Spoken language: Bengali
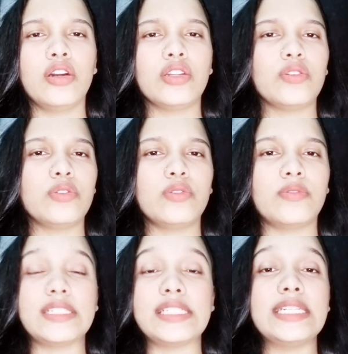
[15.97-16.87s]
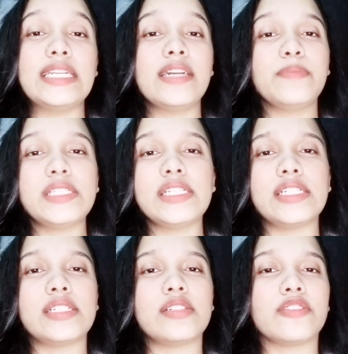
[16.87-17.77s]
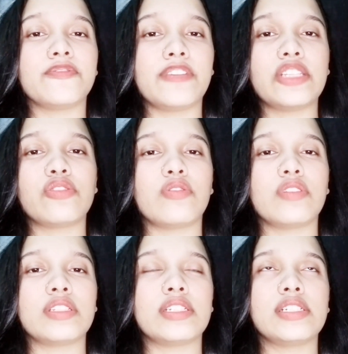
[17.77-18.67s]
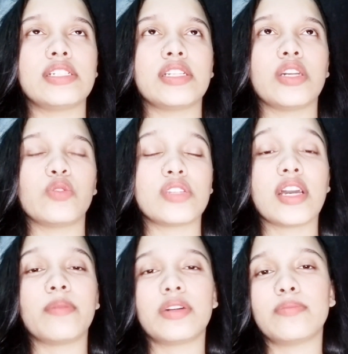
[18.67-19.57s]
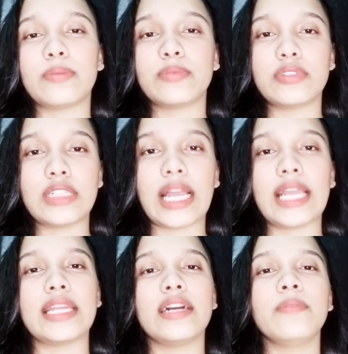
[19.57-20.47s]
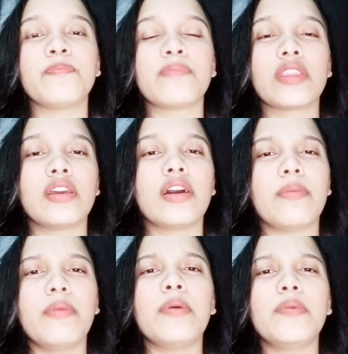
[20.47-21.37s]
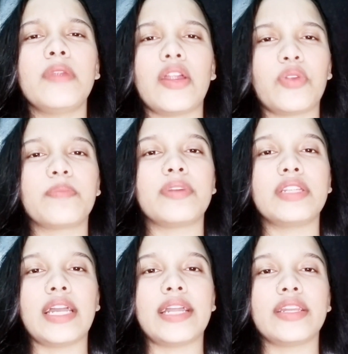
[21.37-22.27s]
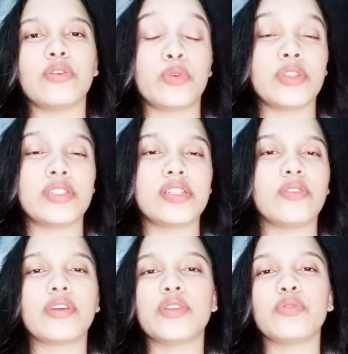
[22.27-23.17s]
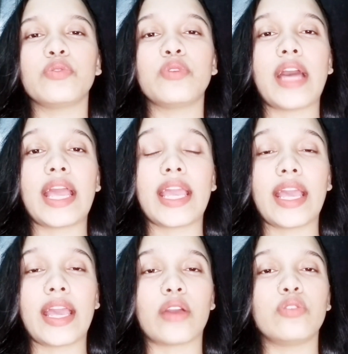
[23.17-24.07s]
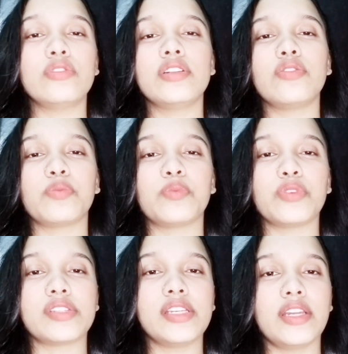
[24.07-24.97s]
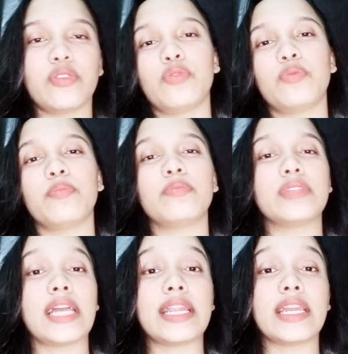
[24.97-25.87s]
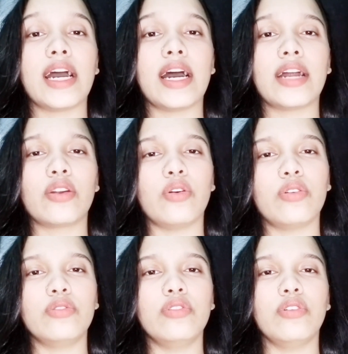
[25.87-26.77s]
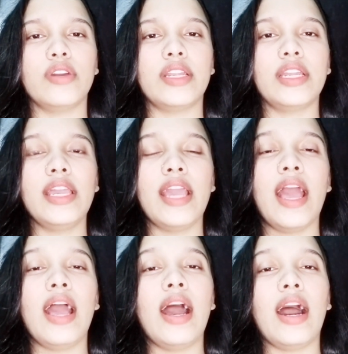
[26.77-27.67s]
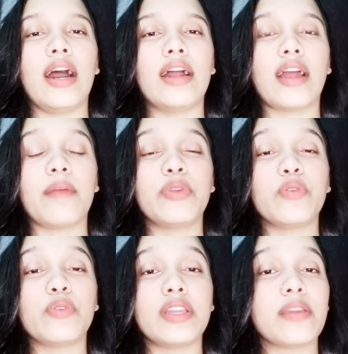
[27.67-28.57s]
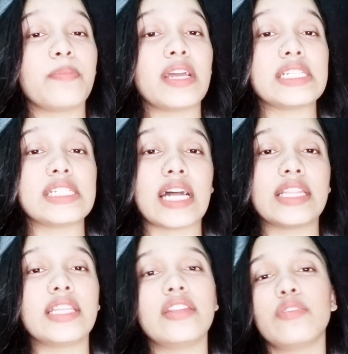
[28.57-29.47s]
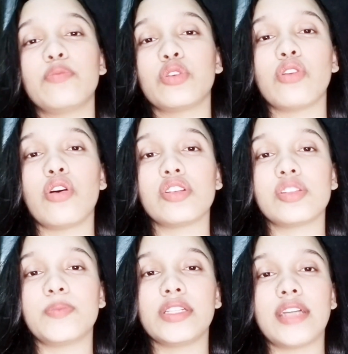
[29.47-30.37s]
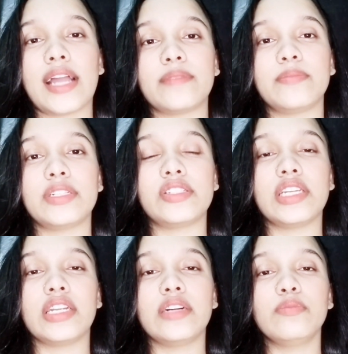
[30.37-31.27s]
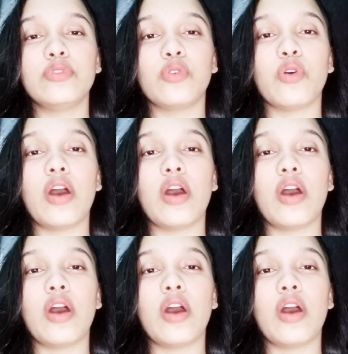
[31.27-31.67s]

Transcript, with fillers: তো রিসেন্টলি আমি যে জিনিসটা ফেস করেছি সেটা হচ্ছে আমার বাবুর ডায়রিয়া আমার বাবুর আরও একবার ডায়রিয়া হয়েছিল কিন্তু এখন যেরকম হয়েছে এরকম ডায়রিয়া আর কখনো হয়নি আর আমি ওকে নিয়ে প্রায় সাত দিনের মতো হসপিটালে অ্যাডমিট ছিলাম তো